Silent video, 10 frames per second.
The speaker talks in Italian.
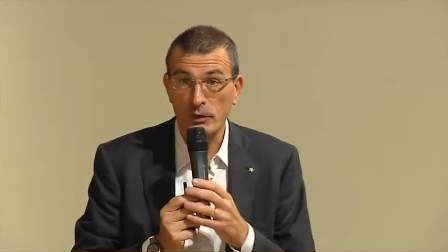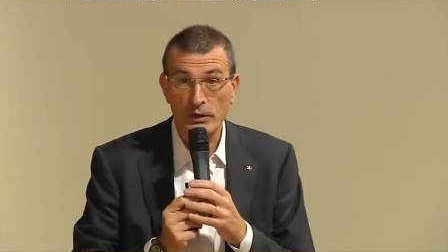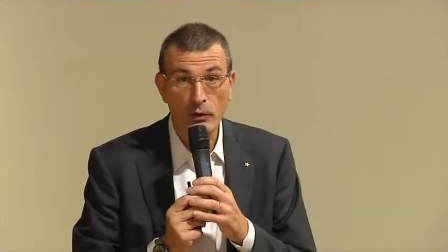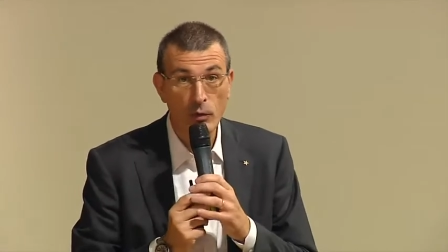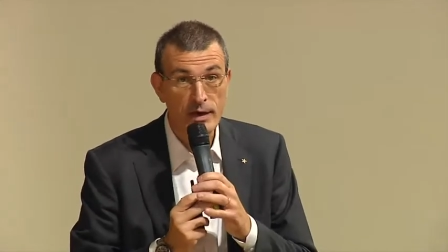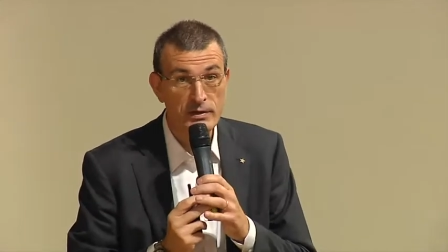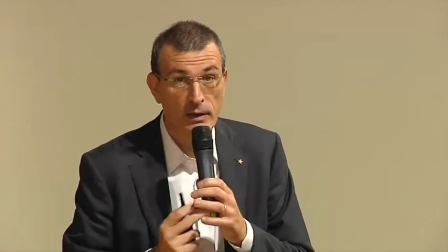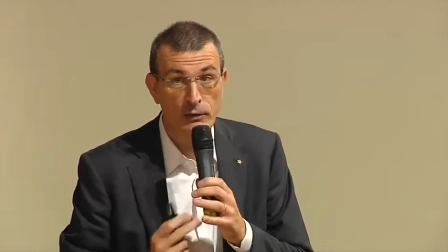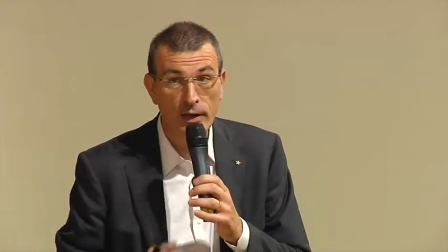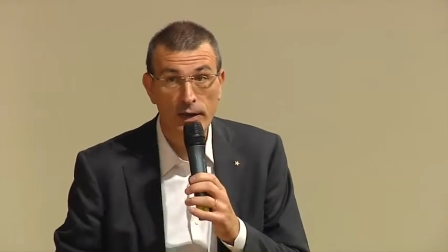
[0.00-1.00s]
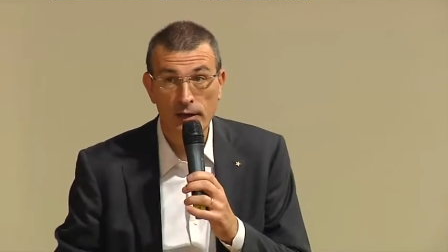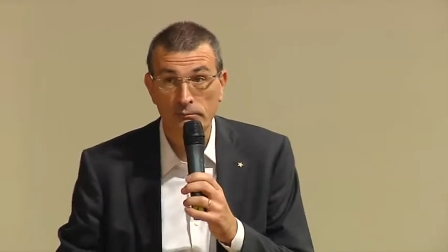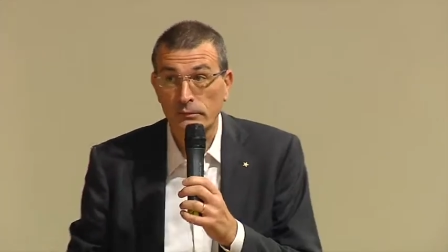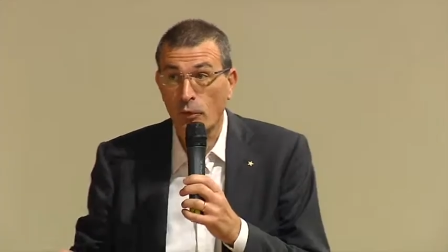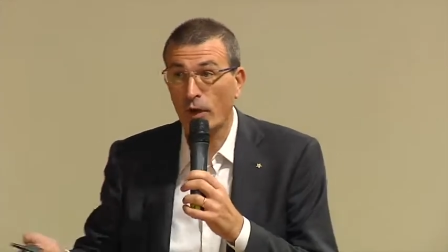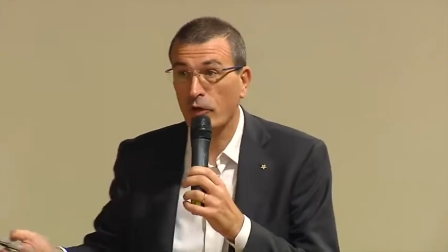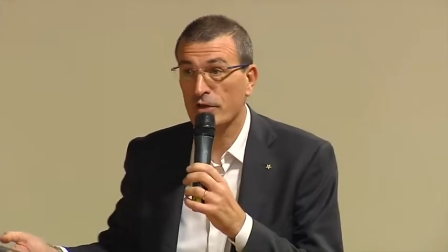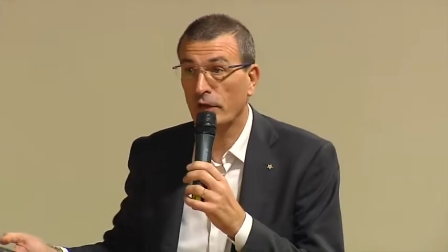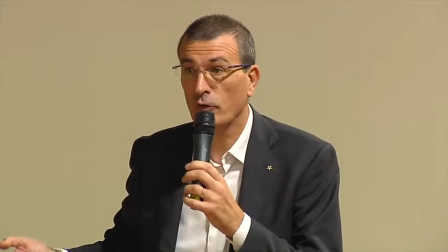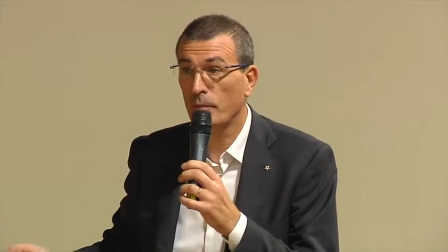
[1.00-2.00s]
Quindi questo è
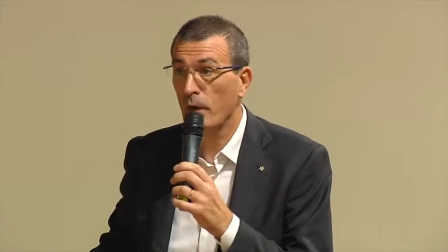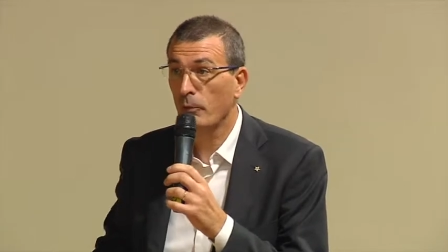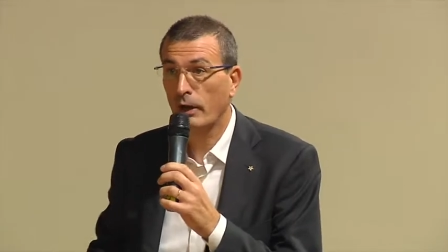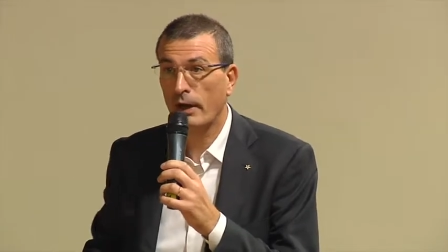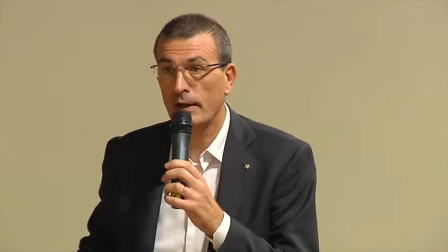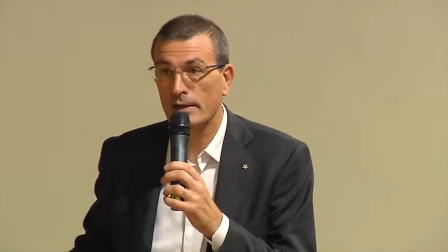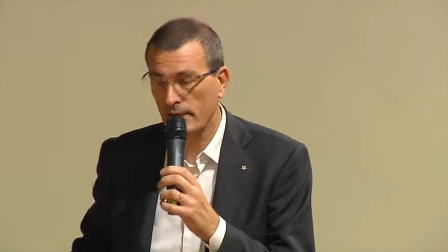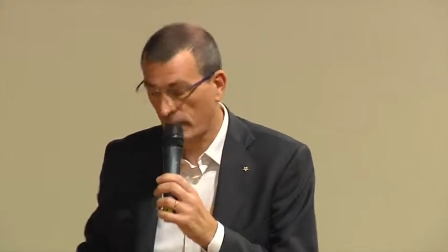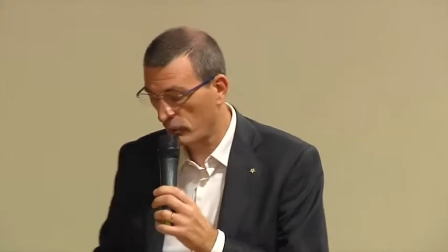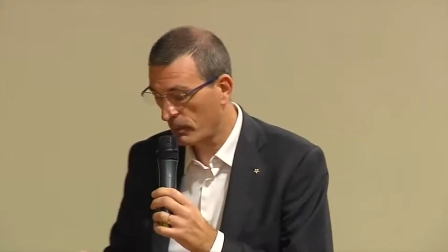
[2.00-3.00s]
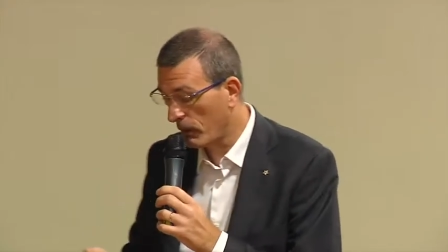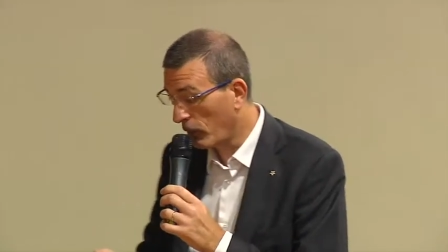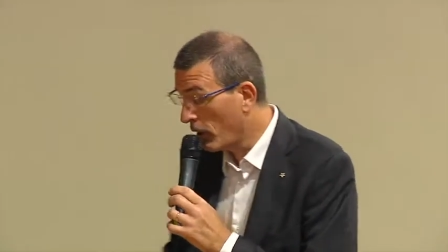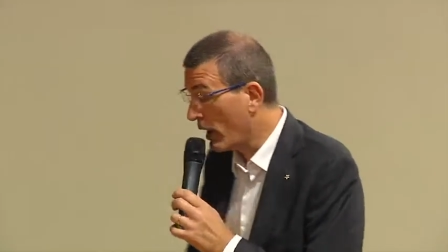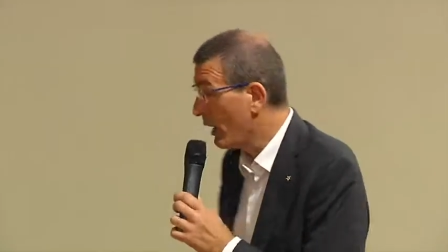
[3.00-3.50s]
qualcosa che dobbiamo realizzare, dobbiamo,